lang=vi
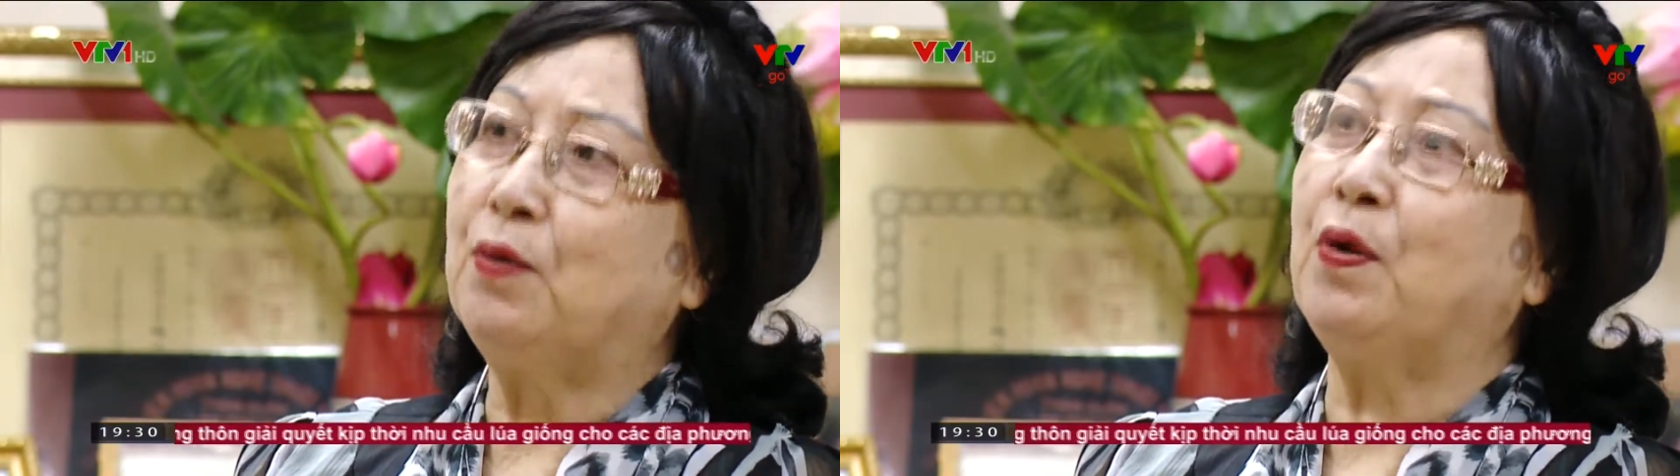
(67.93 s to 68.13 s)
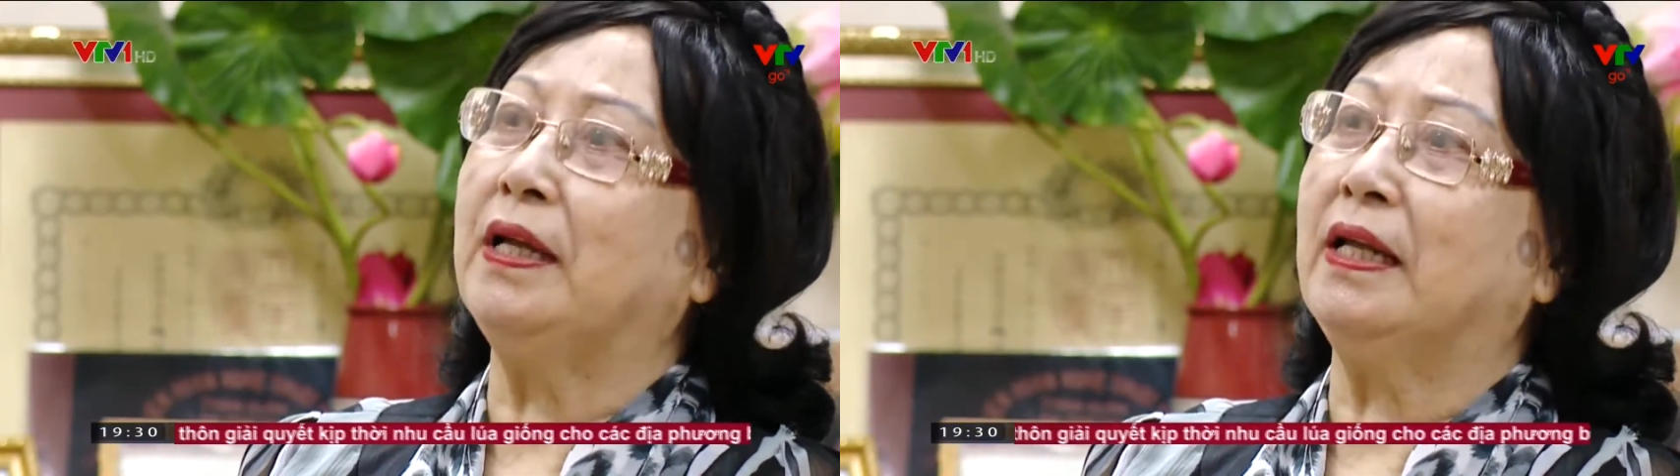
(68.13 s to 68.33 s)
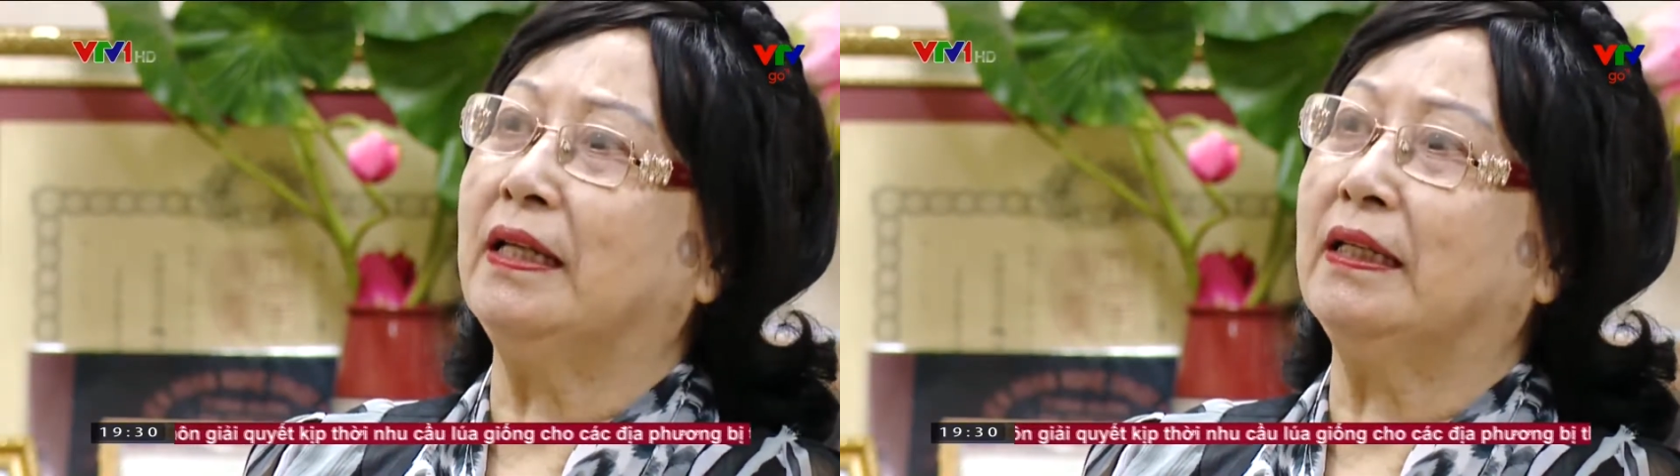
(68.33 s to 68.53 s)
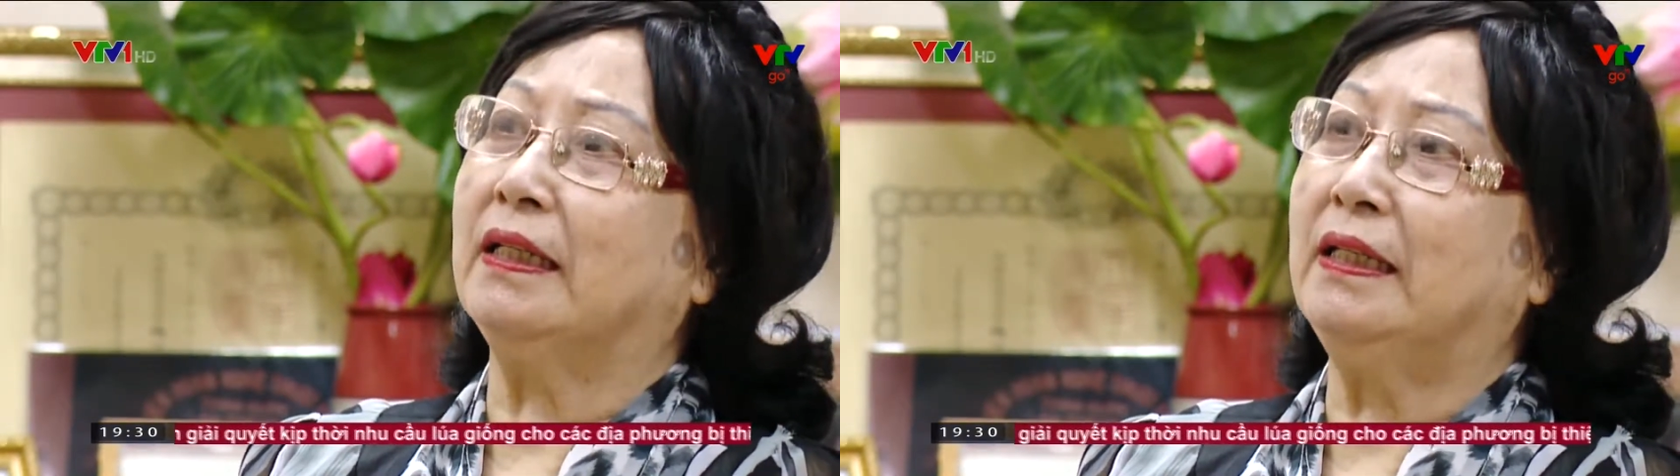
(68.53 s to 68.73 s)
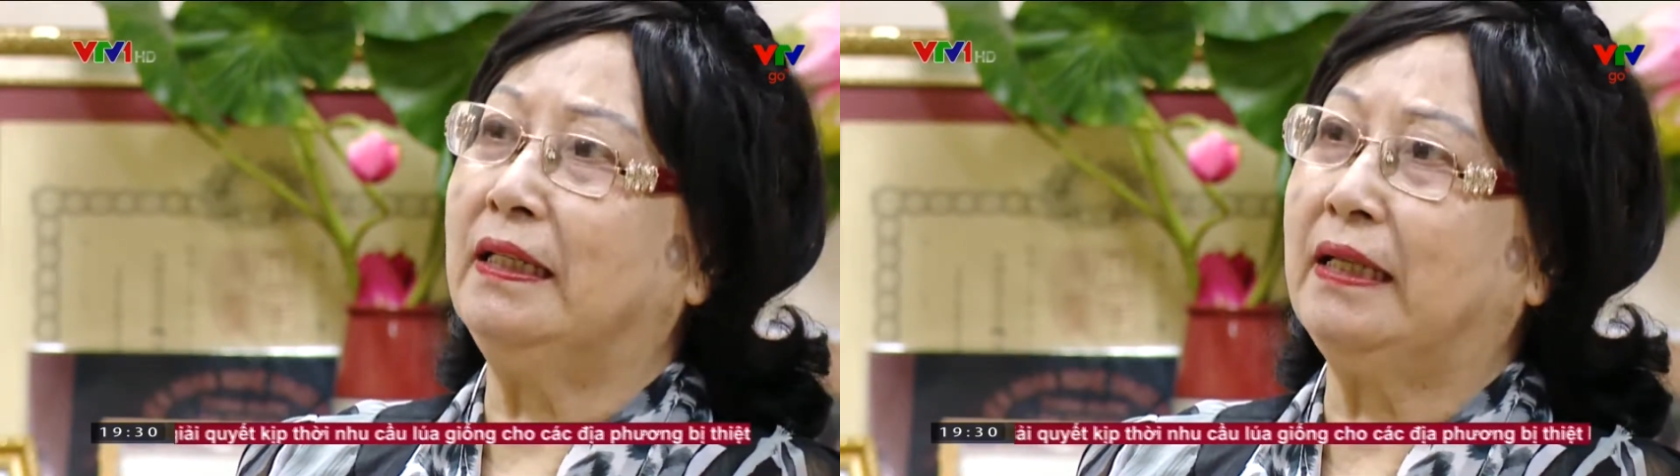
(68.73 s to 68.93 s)
đuổi
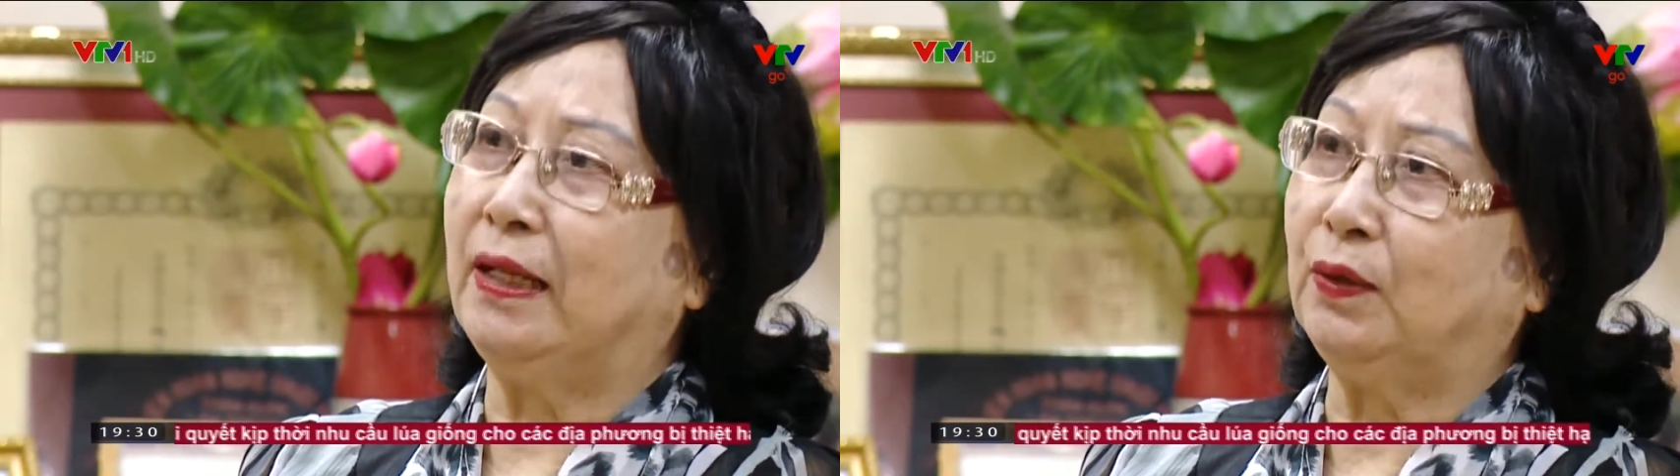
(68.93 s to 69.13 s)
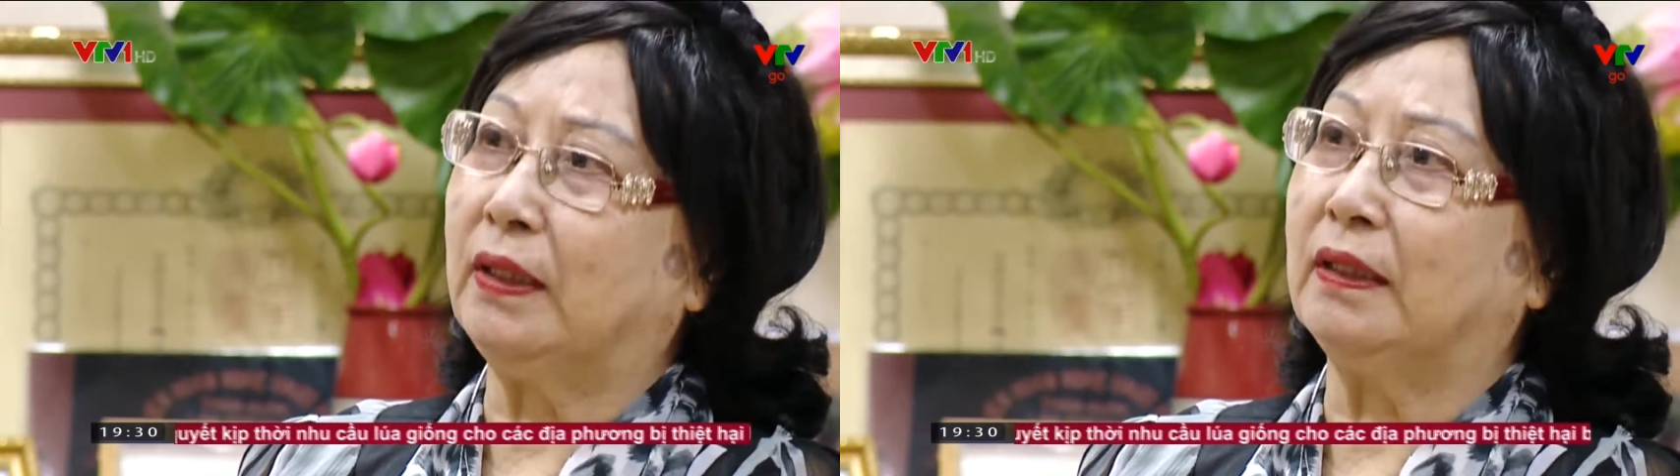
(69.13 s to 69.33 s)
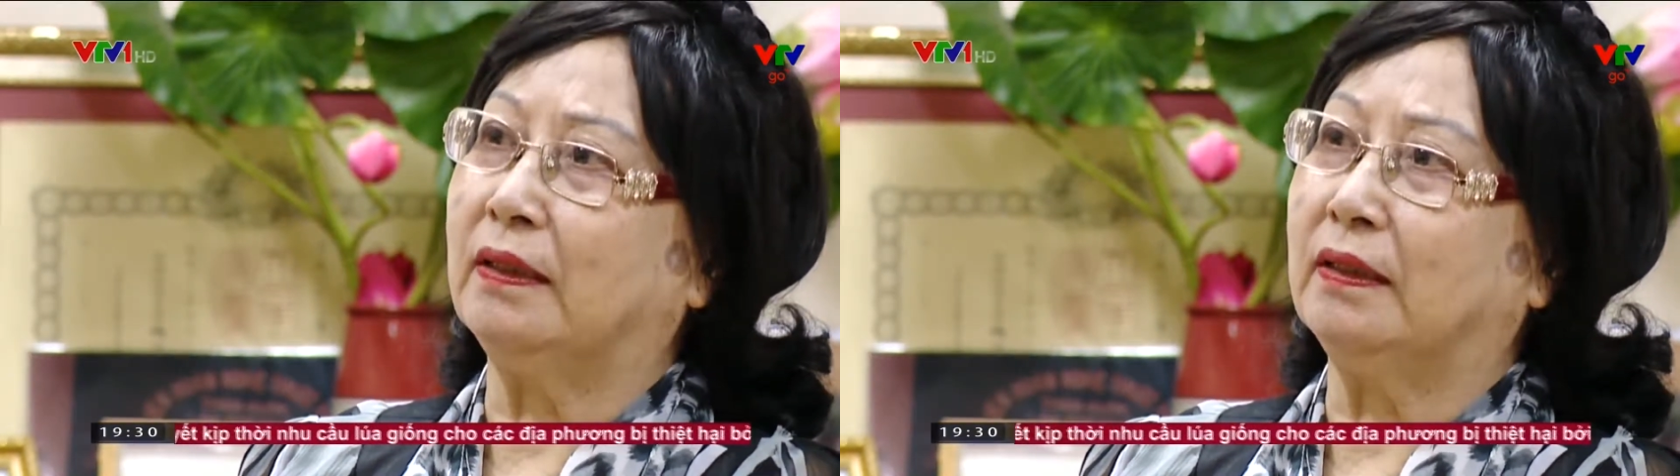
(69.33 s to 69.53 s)
cái nghệ thuật